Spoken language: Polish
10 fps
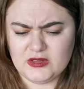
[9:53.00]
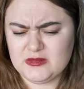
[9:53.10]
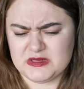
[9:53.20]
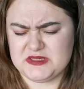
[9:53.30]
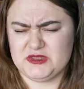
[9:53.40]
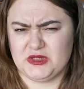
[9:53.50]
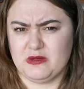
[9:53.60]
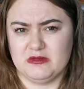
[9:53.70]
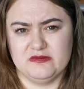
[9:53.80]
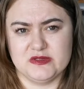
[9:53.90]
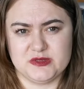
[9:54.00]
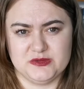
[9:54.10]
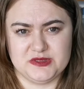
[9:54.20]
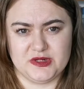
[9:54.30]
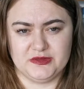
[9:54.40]
Ona ma coś około
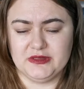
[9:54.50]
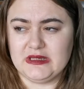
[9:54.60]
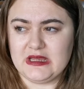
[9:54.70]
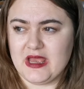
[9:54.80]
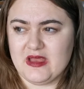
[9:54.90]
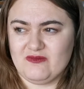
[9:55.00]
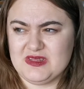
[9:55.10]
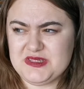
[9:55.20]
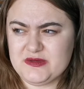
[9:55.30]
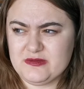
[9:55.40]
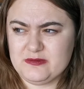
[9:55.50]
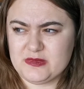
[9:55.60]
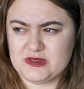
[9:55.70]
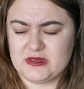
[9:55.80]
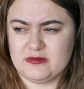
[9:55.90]
200 stron, więc ją
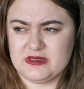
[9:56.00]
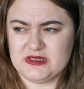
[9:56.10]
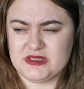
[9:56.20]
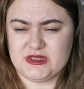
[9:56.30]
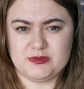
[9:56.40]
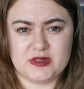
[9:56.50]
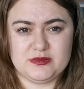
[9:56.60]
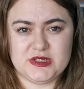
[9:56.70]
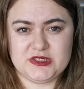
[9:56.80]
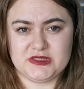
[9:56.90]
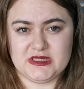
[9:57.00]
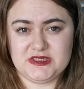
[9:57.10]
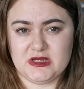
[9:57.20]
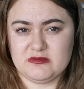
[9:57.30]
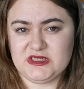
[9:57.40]
można będzie szybko
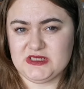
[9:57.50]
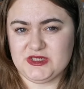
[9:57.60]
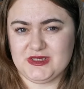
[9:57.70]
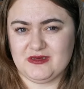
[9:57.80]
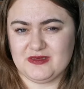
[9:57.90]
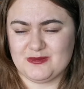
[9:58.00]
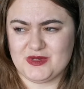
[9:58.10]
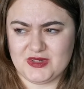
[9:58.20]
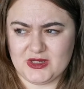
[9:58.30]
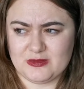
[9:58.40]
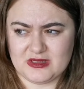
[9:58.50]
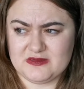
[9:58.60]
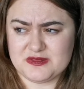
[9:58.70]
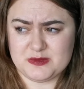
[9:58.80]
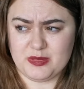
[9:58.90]
przeczytać, a myślę, że ona może
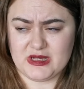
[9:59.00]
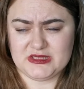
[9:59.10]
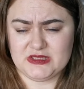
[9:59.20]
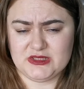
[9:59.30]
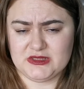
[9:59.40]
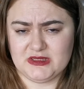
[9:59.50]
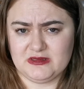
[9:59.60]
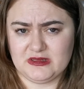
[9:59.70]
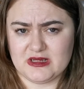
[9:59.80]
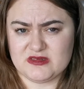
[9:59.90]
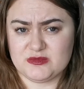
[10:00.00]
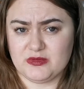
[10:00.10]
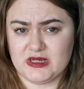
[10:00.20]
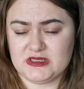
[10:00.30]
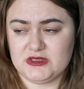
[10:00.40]
akurat wzbogacić czytelnika,
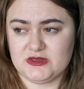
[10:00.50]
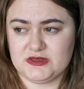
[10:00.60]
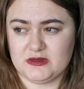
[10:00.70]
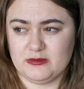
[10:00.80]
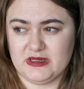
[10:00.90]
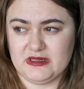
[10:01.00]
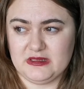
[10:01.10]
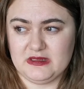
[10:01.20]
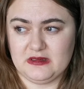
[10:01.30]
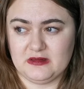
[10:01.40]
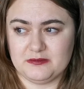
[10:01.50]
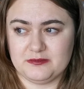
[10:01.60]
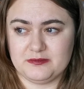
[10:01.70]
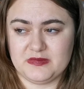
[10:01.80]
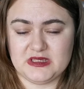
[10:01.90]
wzbogacić osobę i
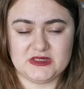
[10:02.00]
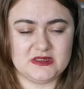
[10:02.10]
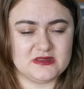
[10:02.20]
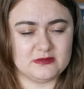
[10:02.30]
jeżeli